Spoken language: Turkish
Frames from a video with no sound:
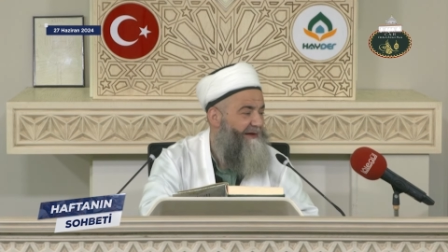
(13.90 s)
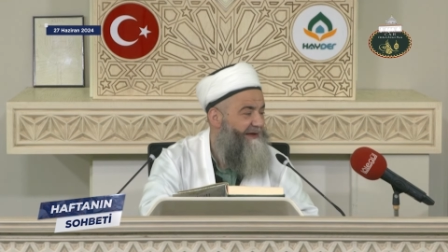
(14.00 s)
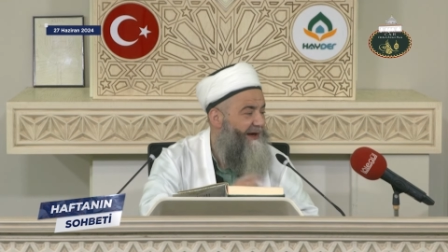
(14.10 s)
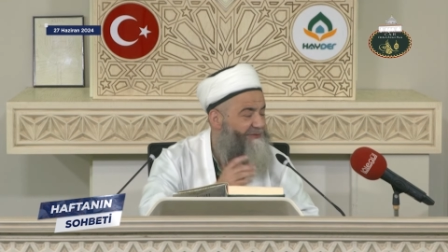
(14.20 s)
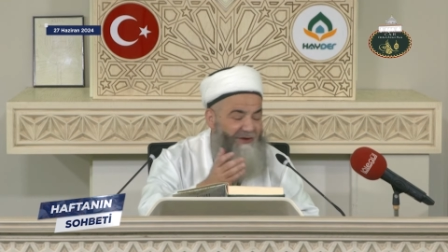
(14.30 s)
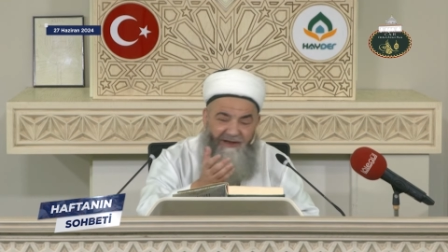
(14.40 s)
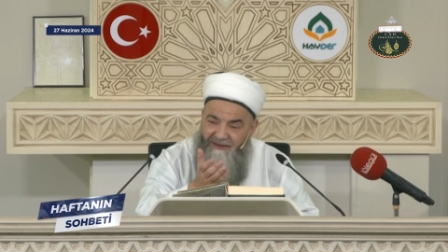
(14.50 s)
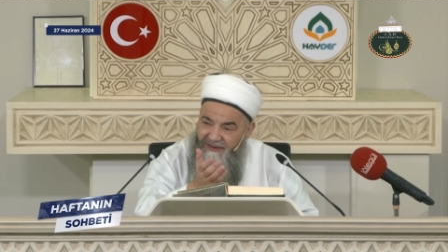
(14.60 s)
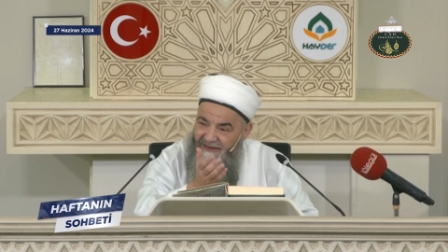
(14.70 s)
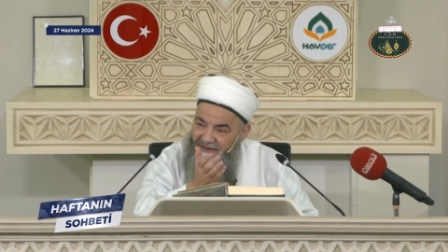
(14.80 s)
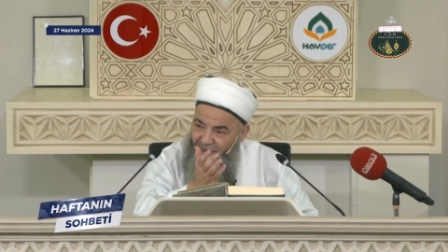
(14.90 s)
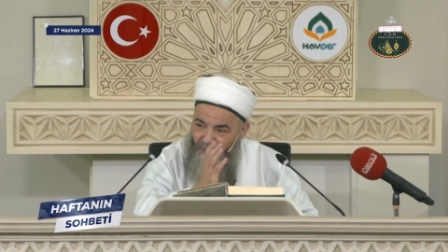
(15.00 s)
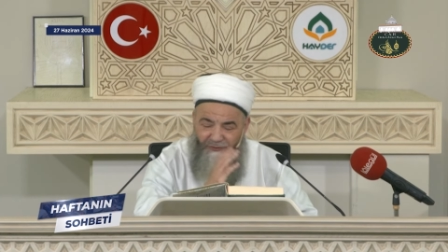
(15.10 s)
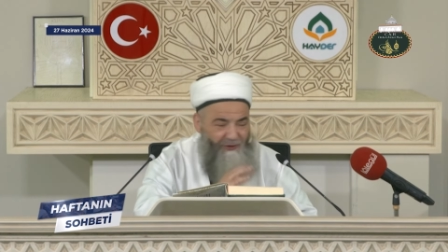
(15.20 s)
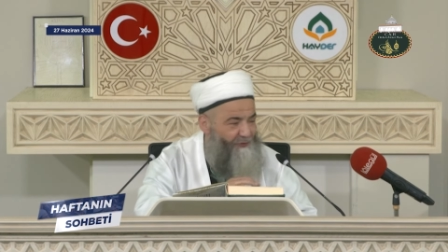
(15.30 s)
Ya zekattan niye
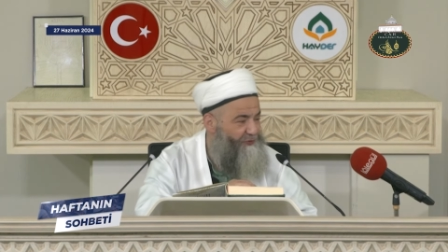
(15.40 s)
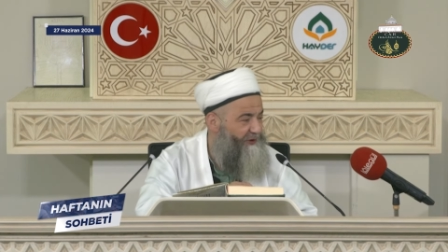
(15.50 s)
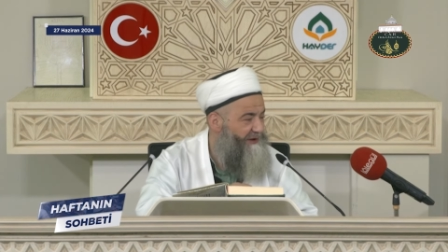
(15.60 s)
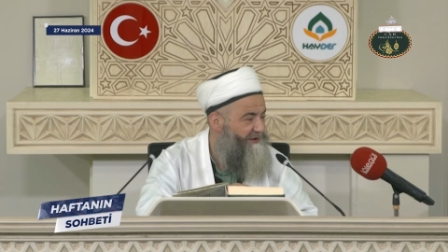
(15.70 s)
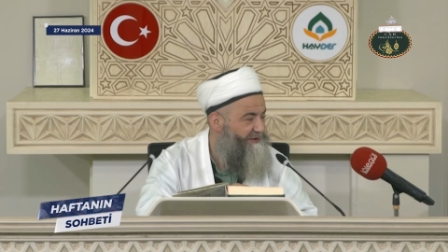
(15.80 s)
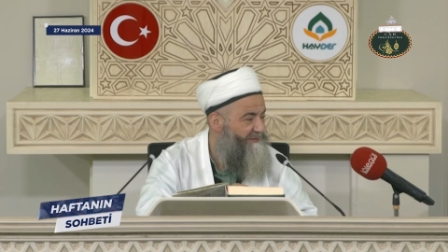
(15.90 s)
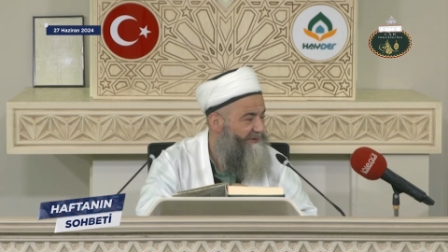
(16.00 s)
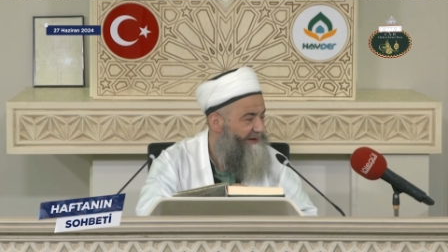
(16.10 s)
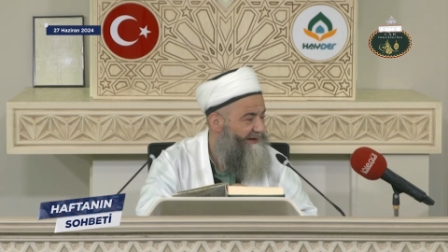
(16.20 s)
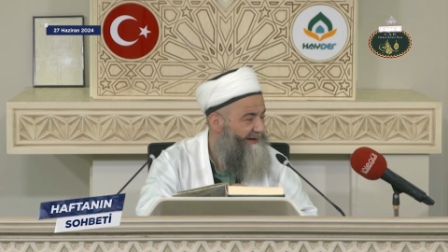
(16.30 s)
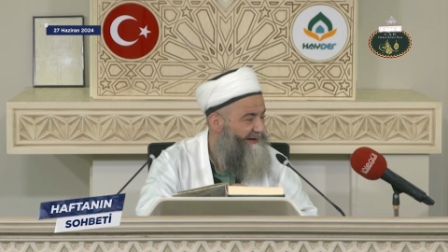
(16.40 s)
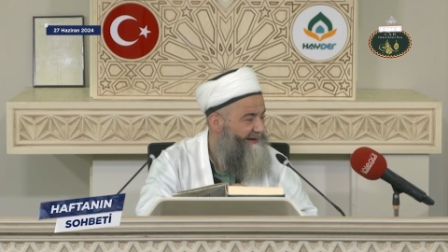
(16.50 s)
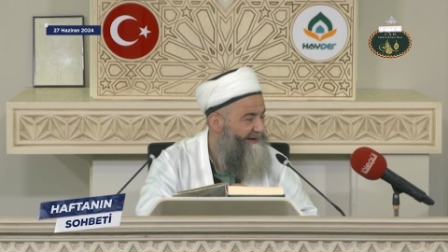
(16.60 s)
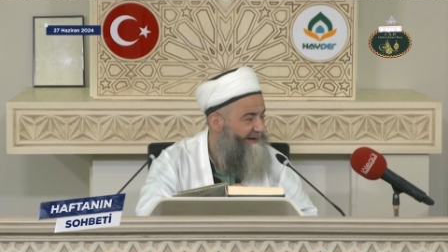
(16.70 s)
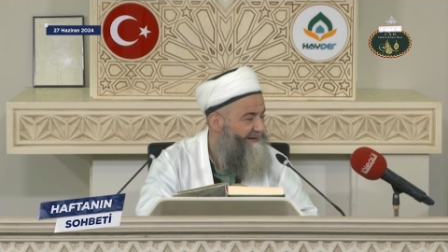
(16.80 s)
kurtarıyorsun kardeşim?
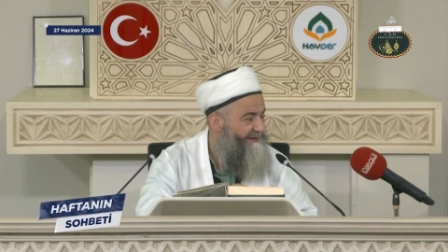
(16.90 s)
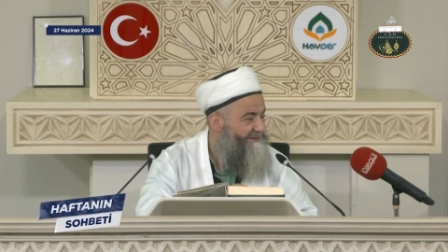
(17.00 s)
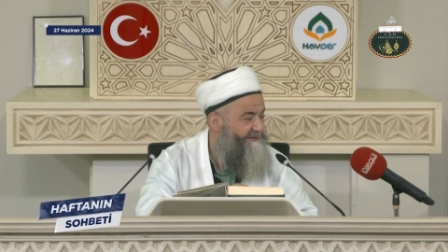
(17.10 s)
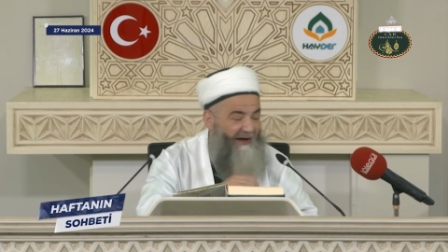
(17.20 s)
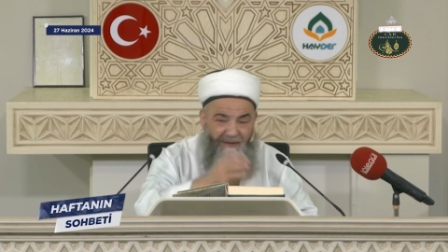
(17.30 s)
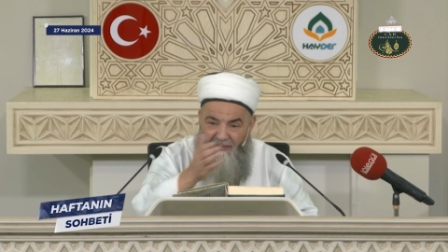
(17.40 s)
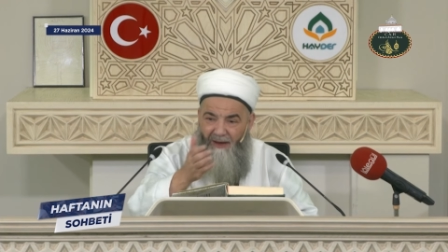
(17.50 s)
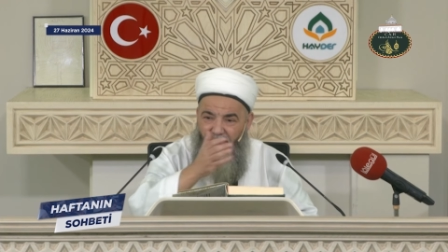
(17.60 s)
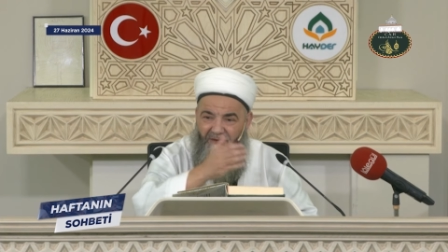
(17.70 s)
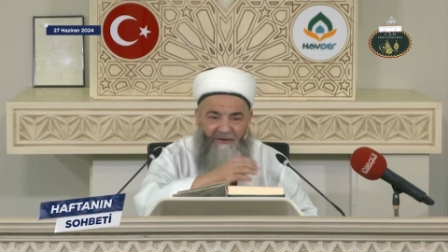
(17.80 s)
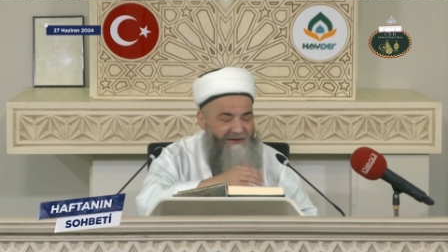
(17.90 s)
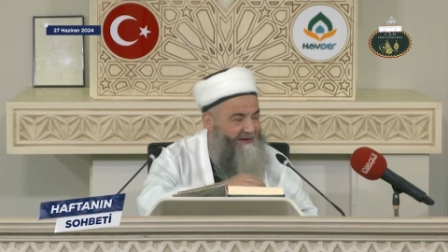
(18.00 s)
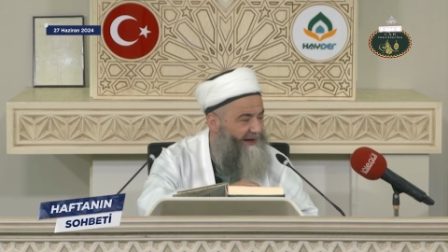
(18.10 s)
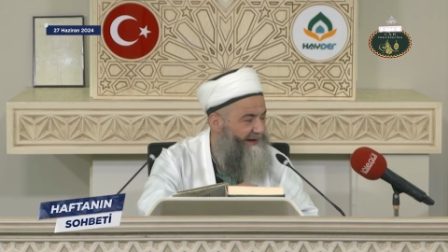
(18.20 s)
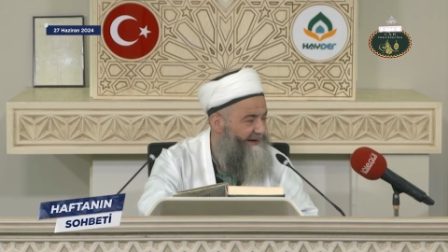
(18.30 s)
Vermeye bak
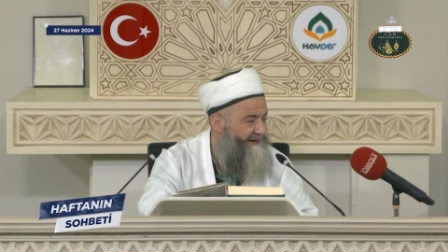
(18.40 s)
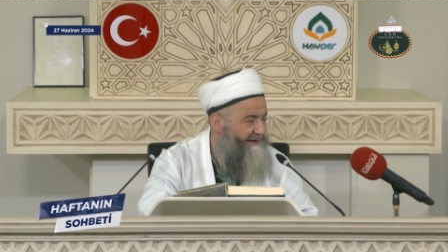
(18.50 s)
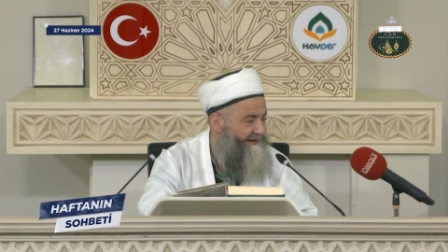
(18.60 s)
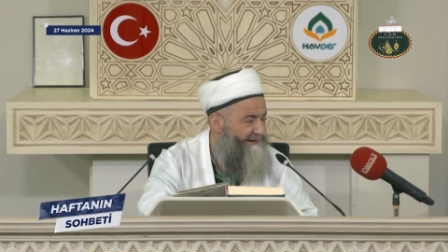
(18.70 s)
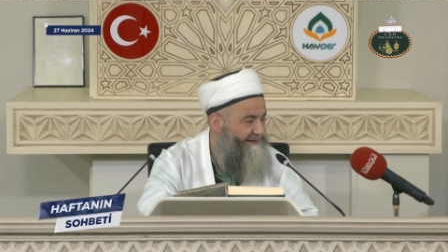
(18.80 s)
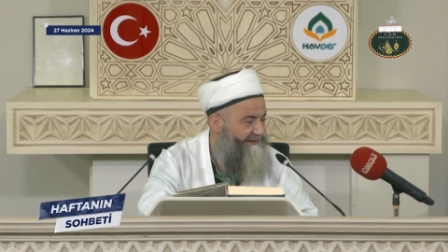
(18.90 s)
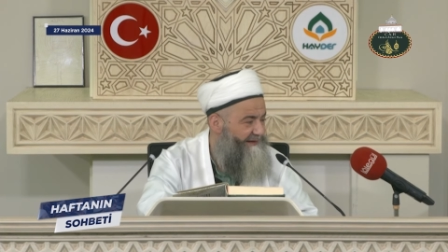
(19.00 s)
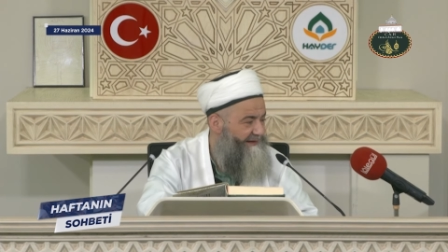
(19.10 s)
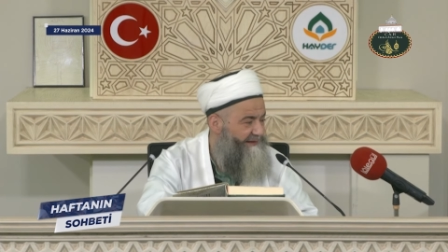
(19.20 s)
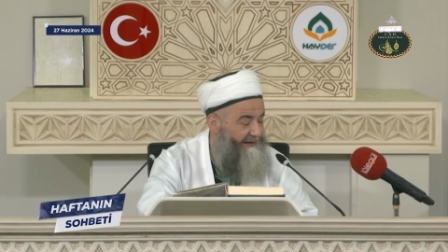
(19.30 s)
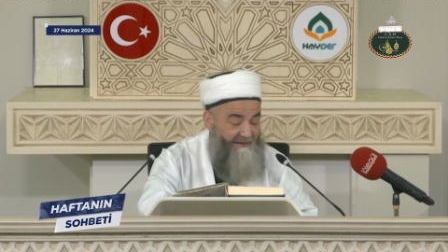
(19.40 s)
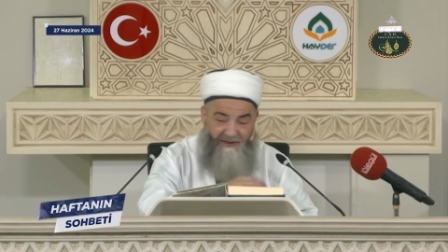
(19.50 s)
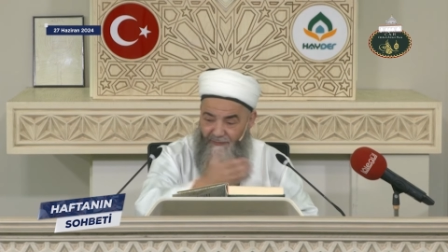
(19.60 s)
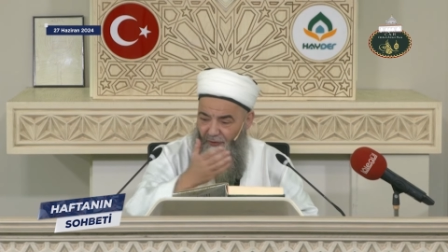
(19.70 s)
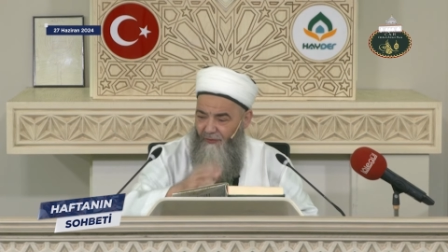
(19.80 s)
fazla.
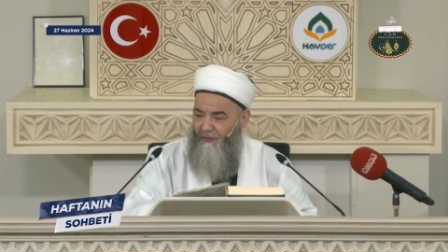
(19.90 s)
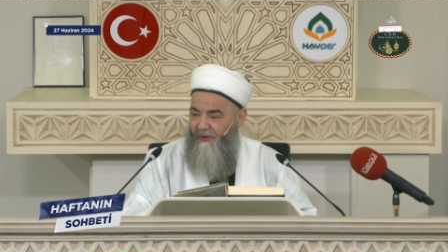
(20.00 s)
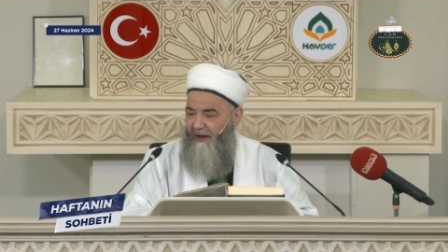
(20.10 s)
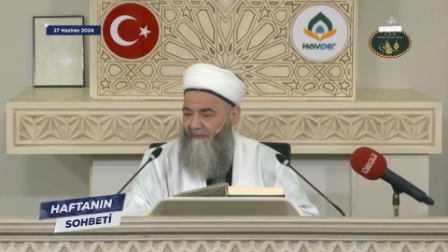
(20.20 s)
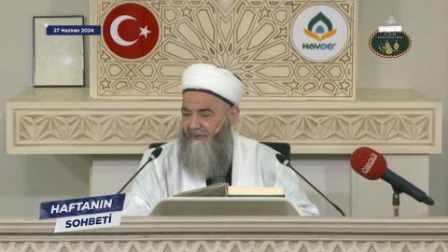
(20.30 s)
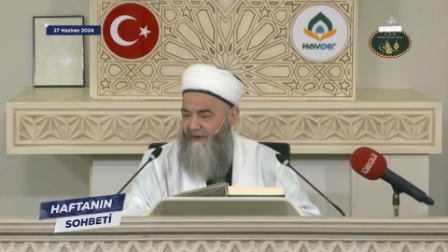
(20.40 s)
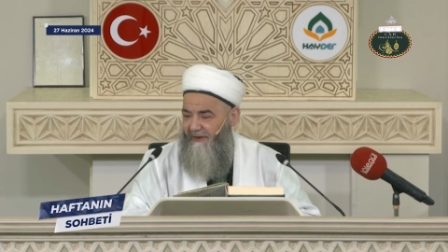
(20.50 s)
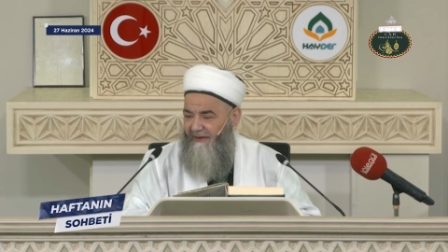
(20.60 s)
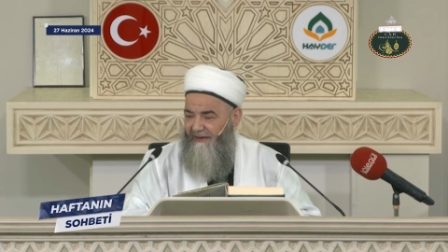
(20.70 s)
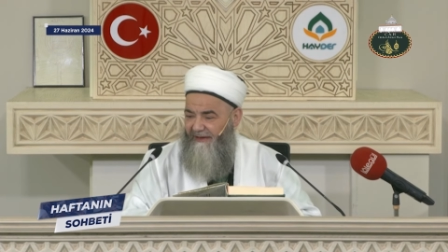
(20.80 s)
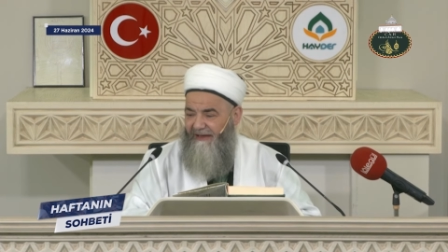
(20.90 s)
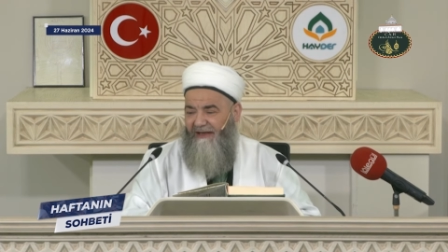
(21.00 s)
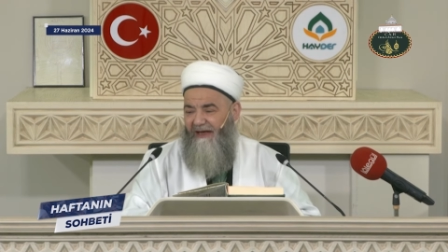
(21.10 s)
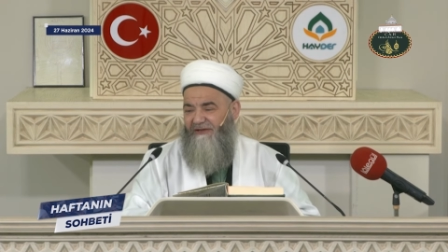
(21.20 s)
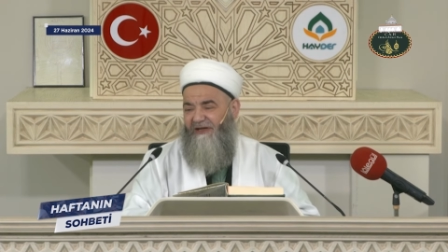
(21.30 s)
Hesabını ona göre ya
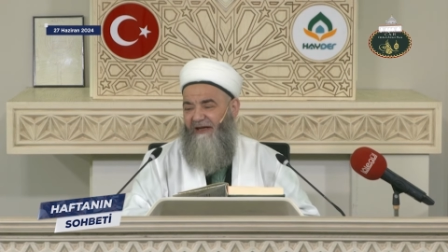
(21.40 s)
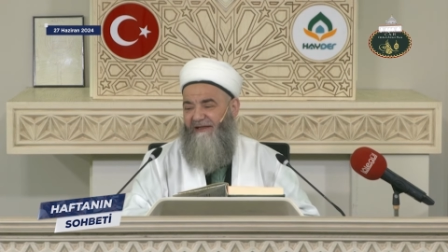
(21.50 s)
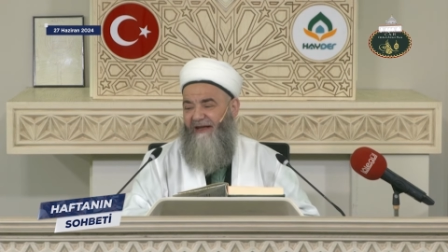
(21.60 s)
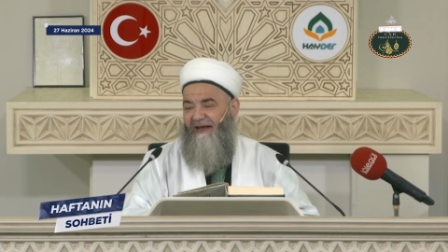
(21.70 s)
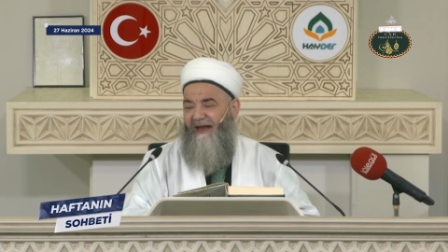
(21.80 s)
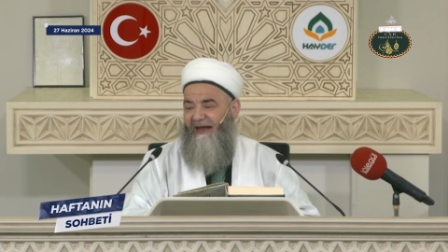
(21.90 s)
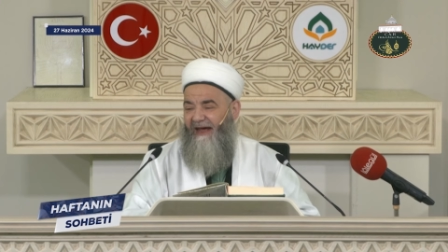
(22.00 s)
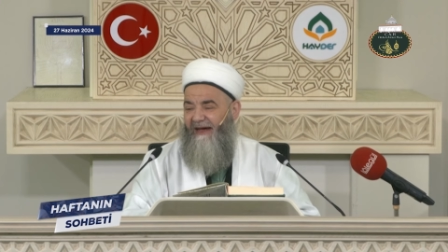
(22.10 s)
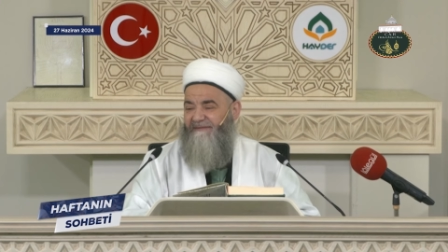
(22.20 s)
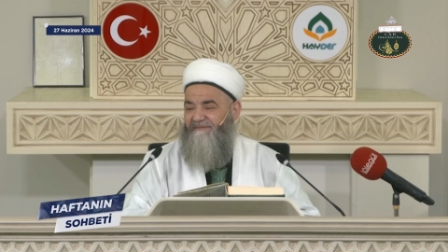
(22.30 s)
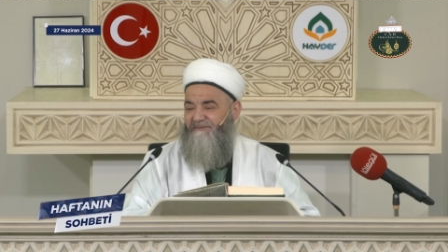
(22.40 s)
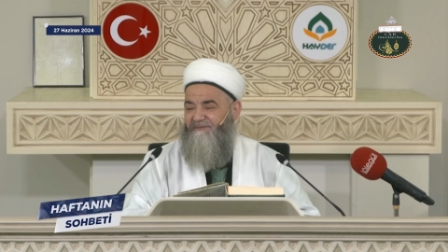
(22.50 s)
Hile-i şeriyelerle.